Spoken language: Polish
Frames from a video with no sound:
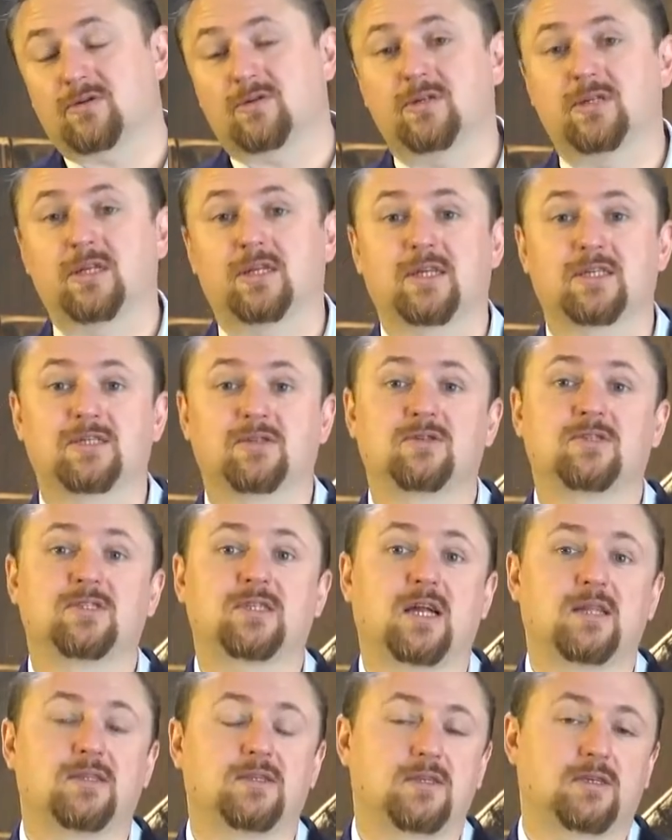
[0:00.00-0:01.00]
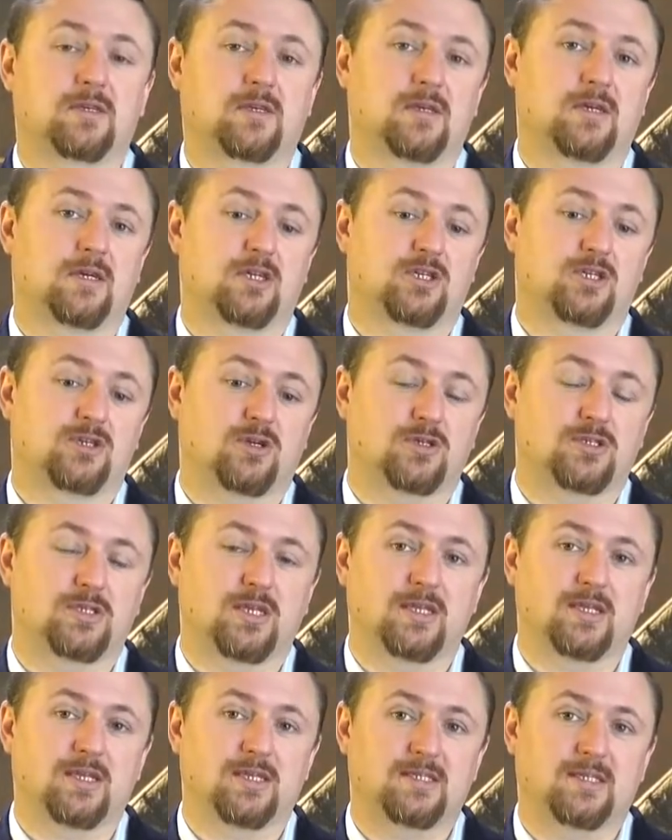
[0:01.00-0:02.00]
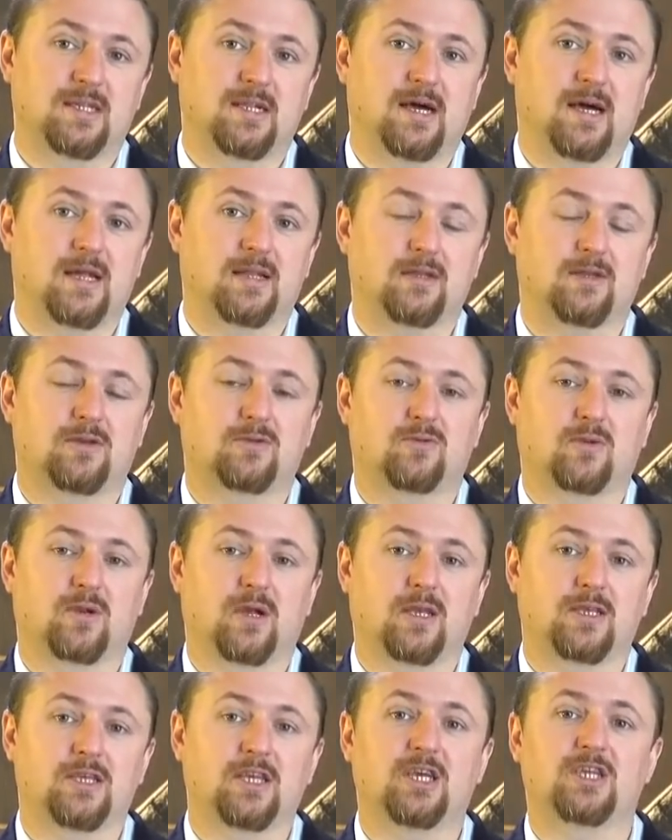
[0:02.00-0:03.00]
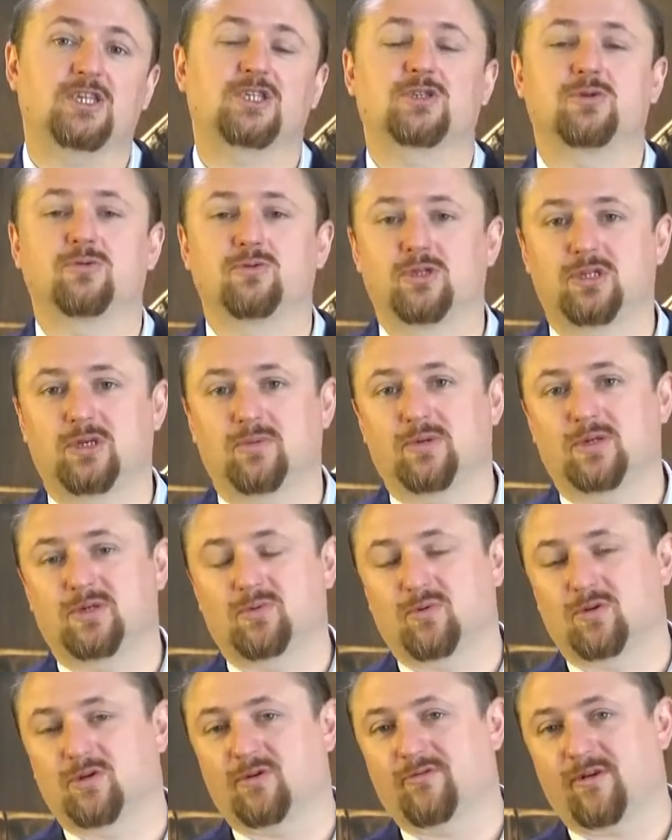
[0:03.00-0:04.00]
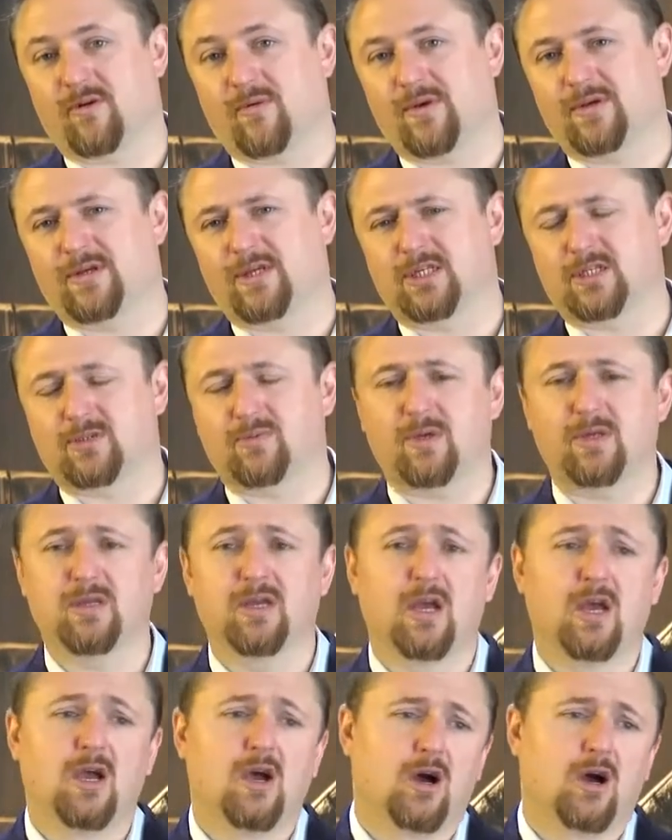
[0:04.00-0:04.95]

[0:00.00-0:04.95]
To jest jedna z ostatnich e, szkockich destylarni, która jeszcze u siebie słodowała jęczmień.